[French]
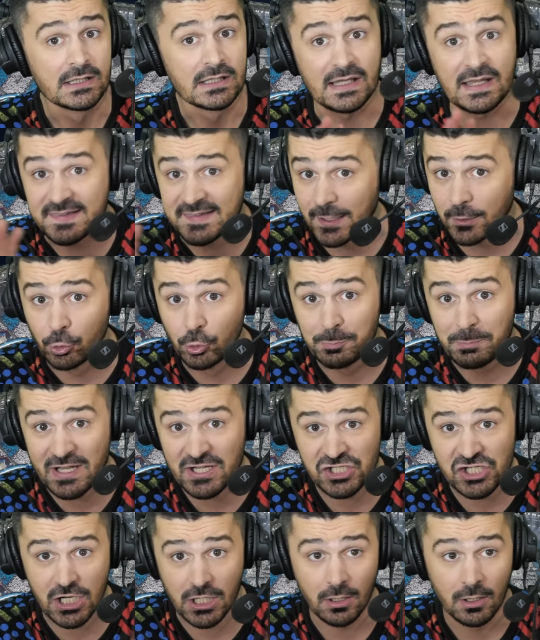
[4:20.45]
Et ça coûte pas
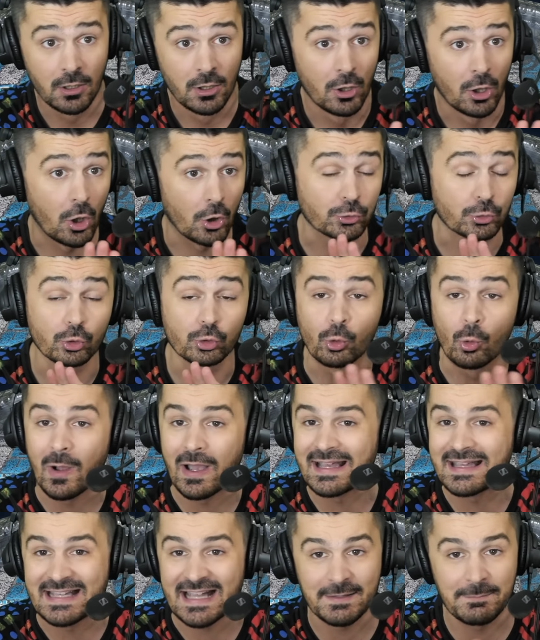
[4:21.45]
cher, entre
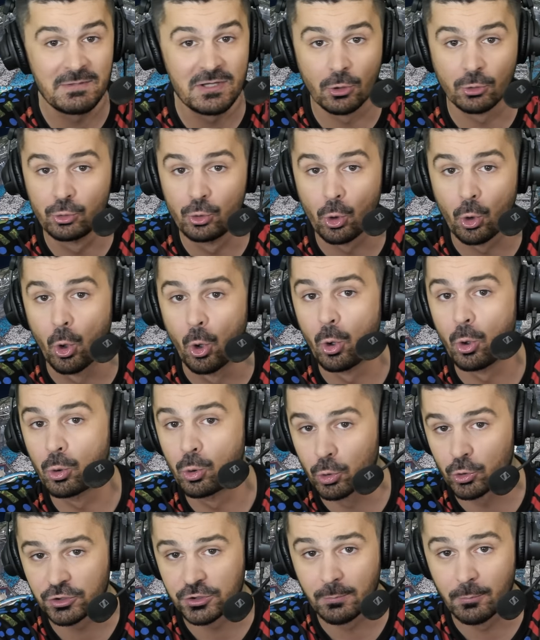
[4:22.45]
3 et 4 millions d'euros,
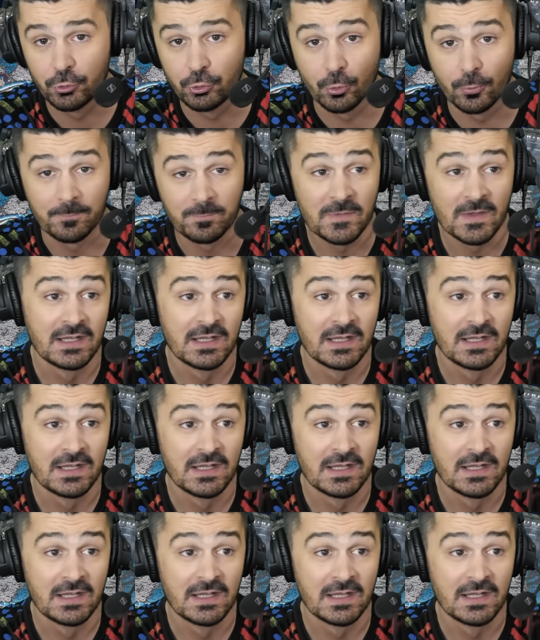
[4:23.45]
grosso modo.